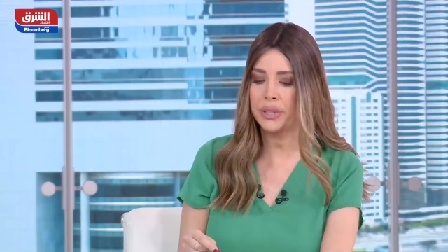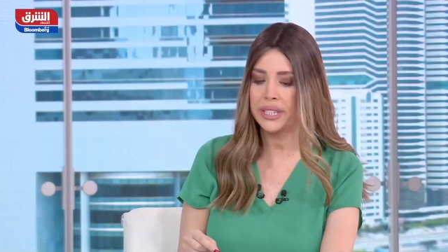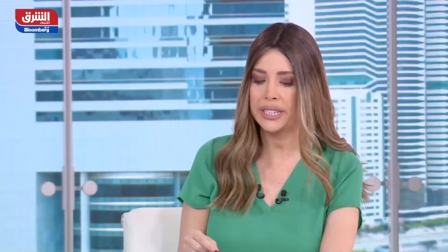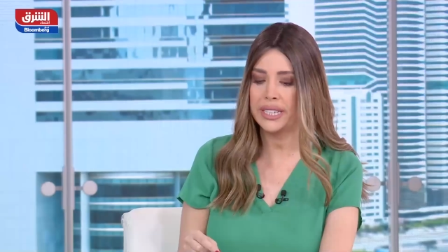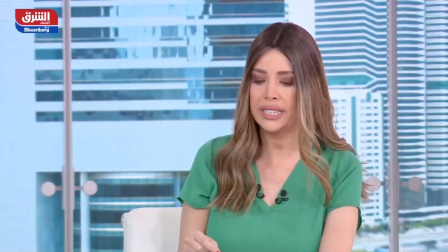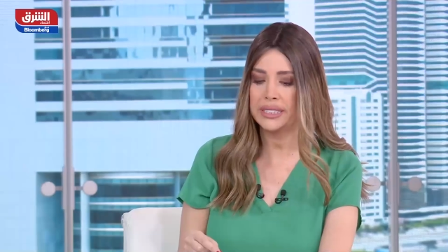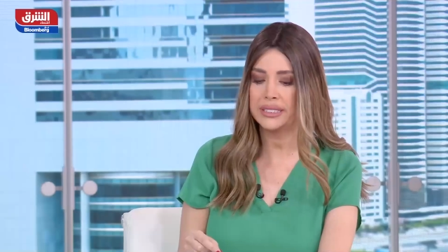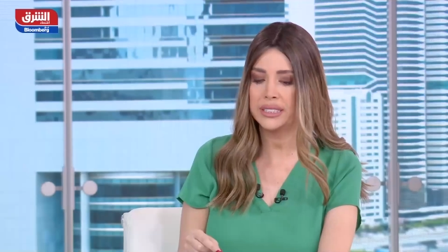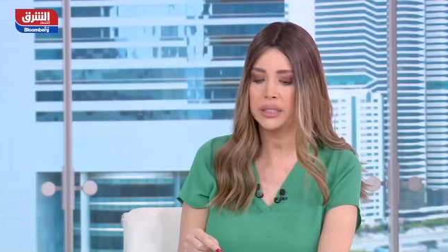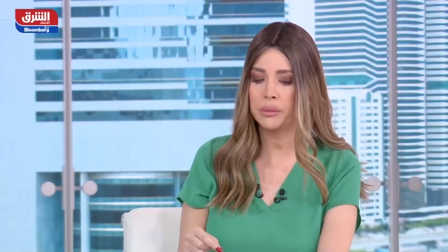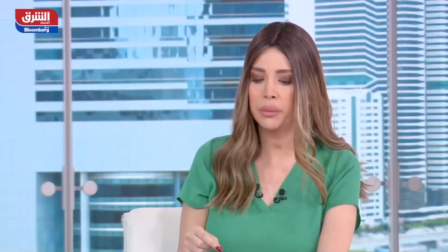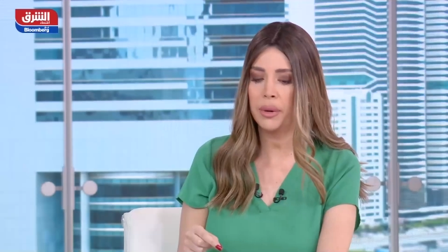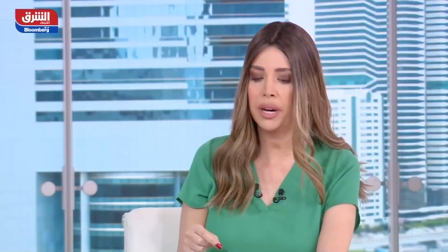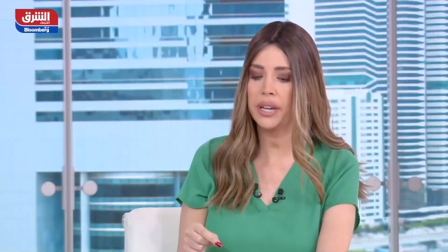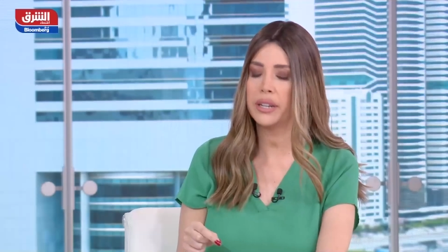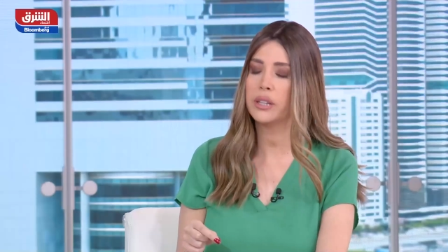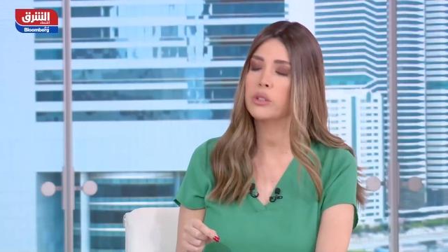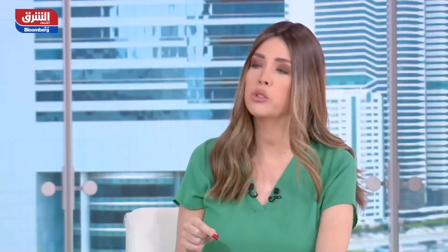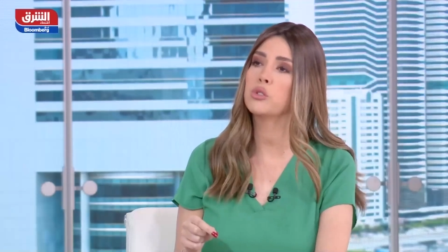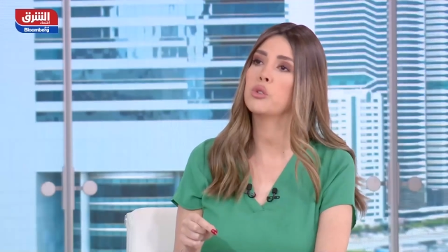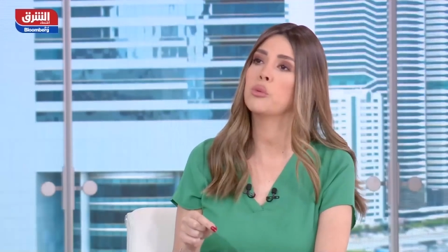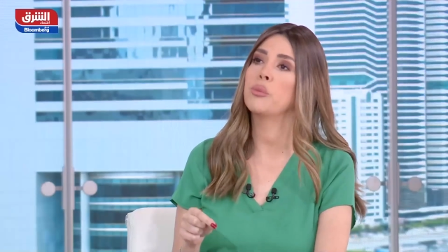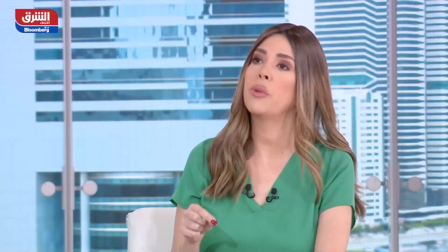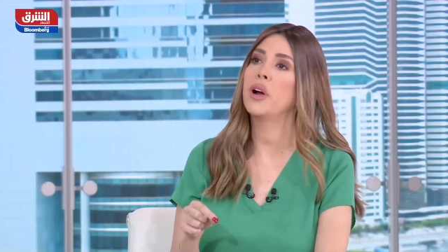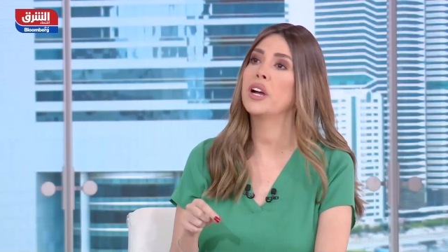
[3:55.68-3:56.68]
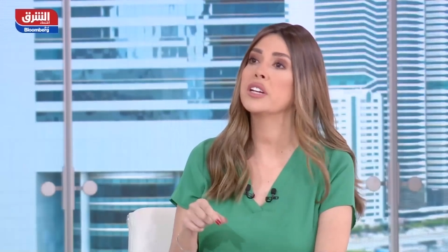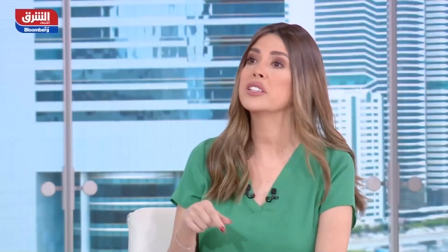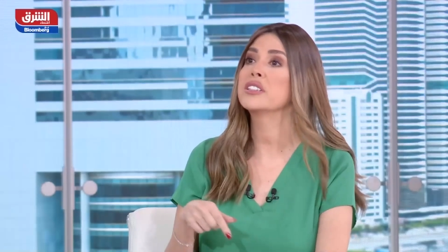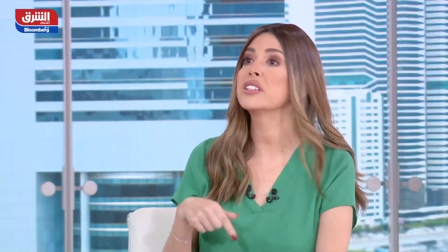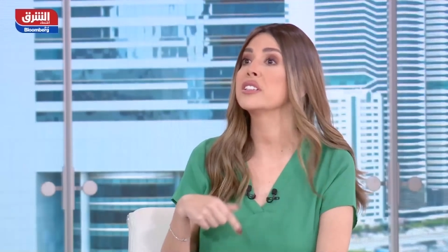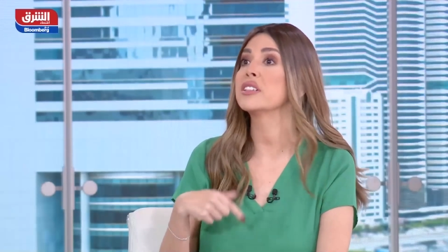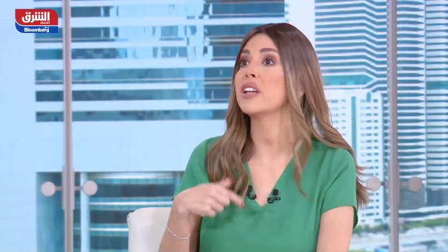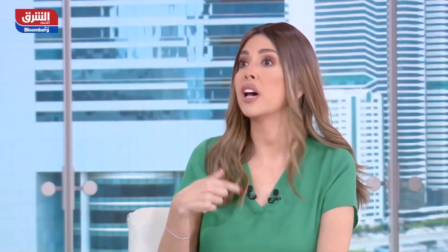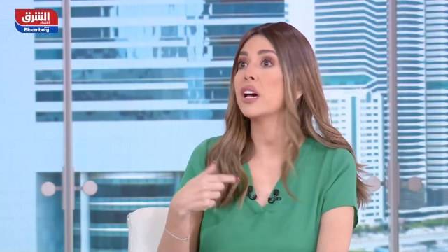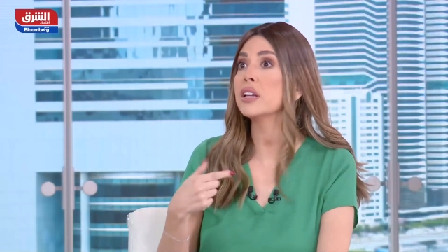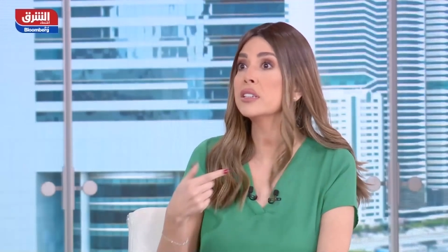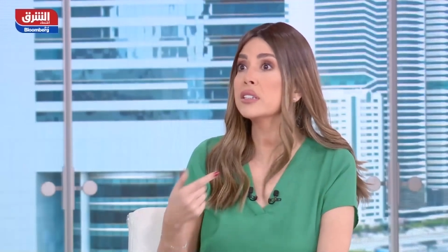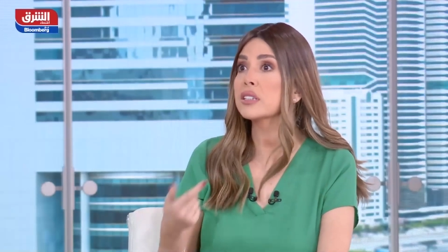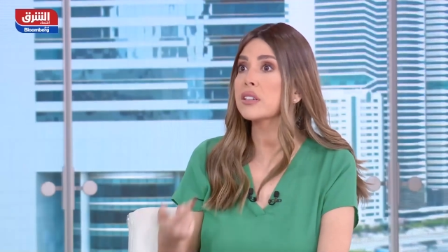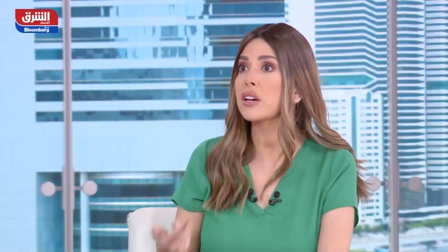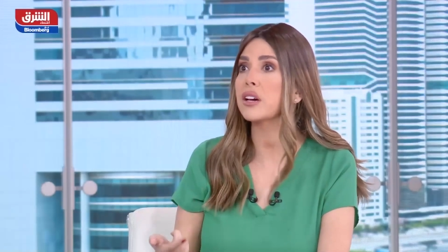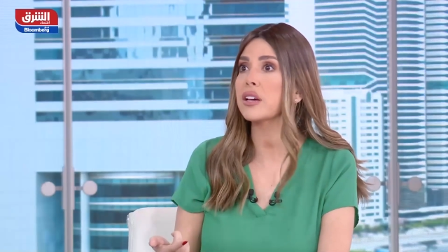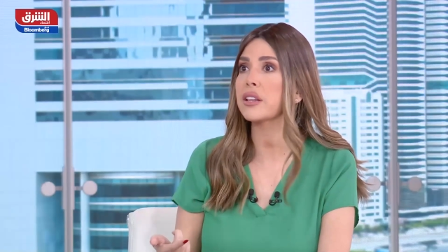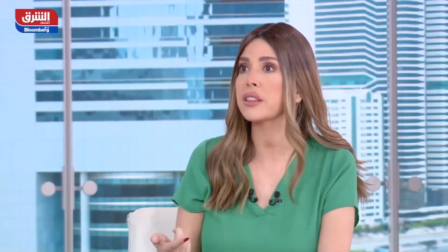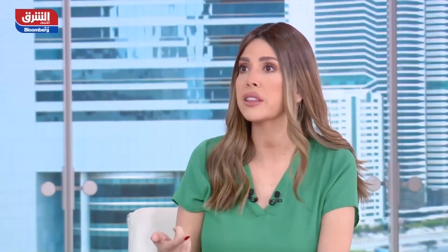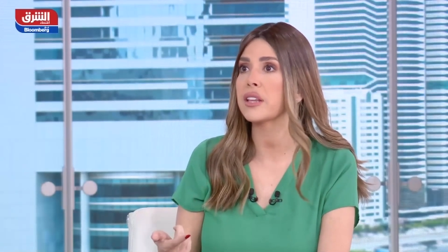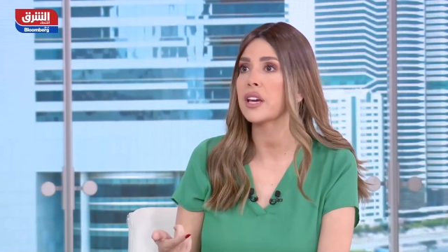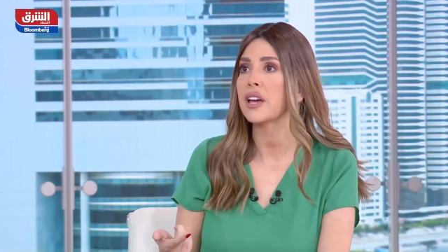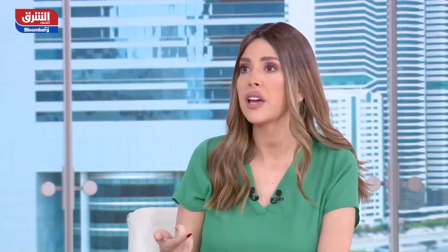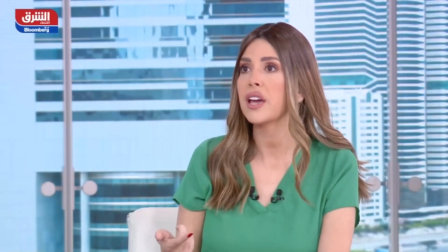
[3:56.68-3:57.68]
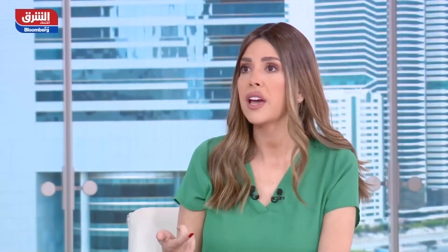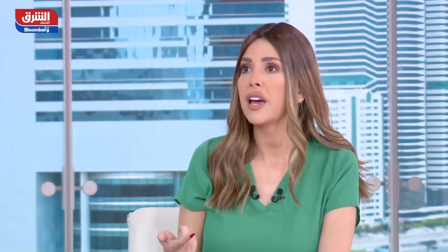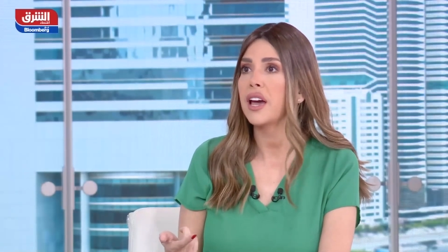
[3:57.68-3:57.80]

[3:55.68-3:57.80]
يمكن اعتبار أنه بايدن أنقذ